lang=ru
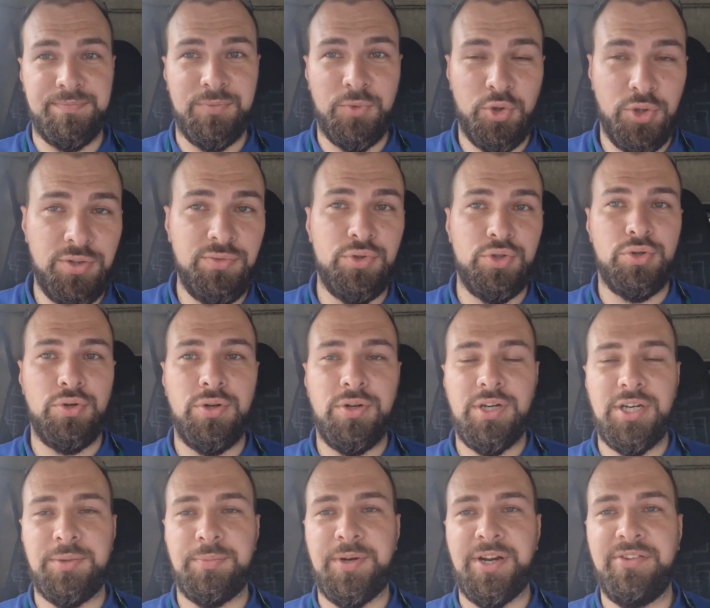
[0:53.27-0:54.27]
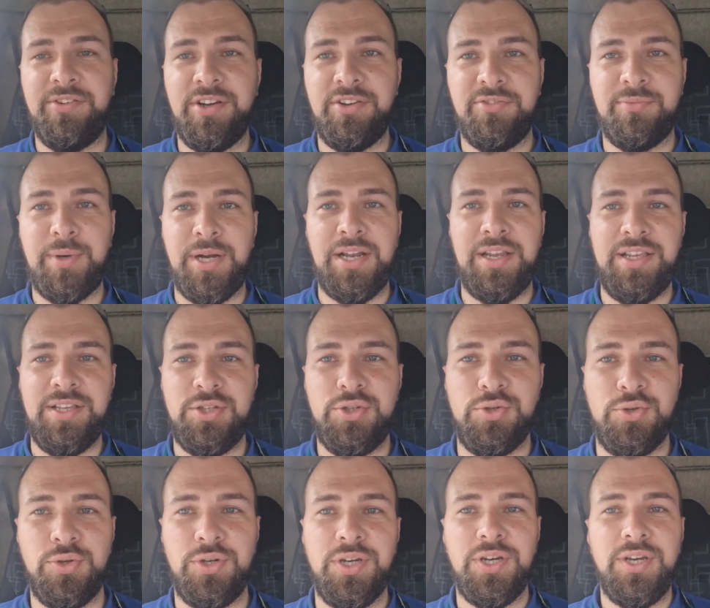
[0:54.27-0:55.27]
Ну и все, отправили в
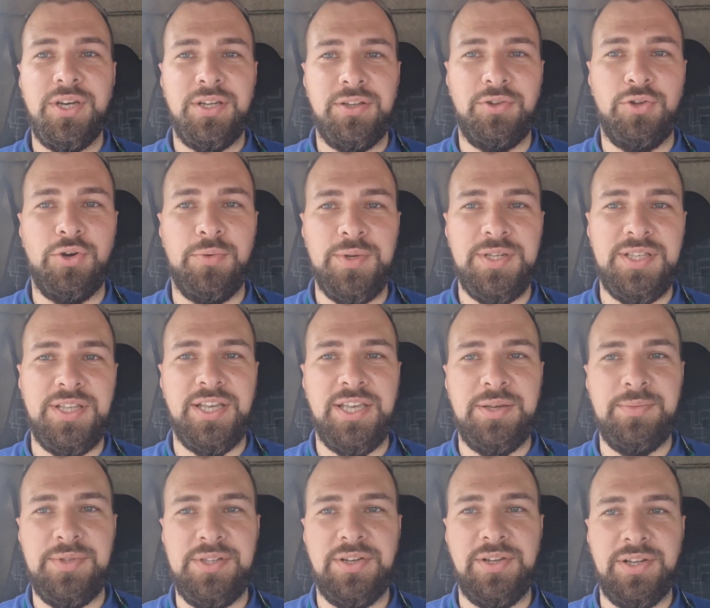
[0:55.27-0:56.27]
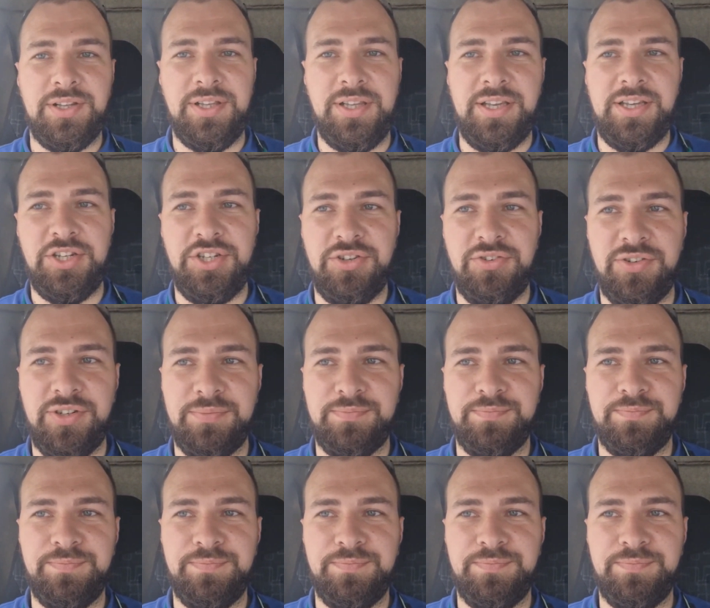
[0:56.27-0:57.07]
больницу, дома с таким делать нечего.